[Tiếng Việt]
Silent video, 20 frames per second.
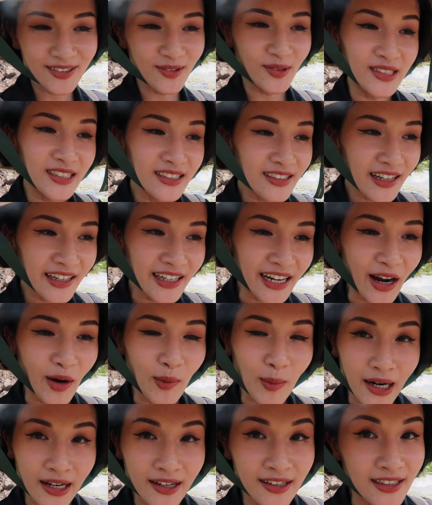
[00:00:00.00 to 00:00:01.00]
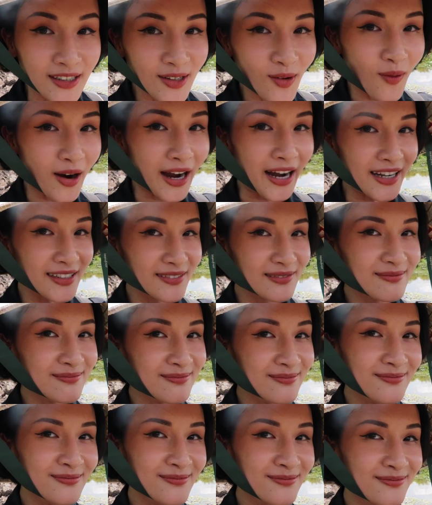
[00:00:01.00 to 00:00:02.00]
Có những cây nào mà cứng quá
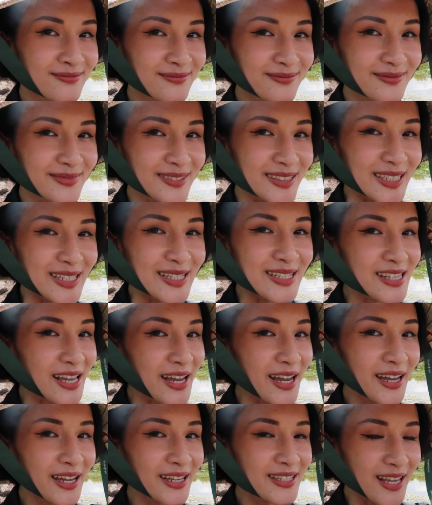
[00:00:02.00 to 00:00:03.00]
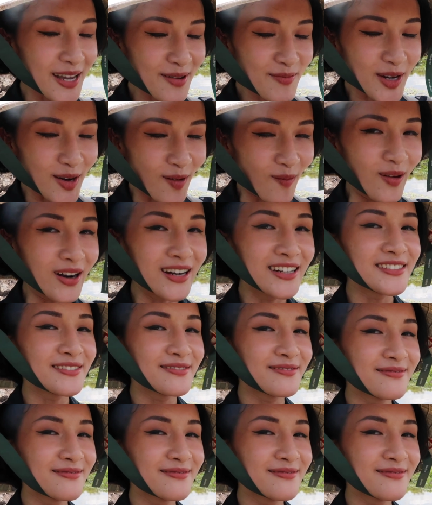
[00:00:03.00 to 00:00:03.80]
thì sẽ dễ bị đổ hơn.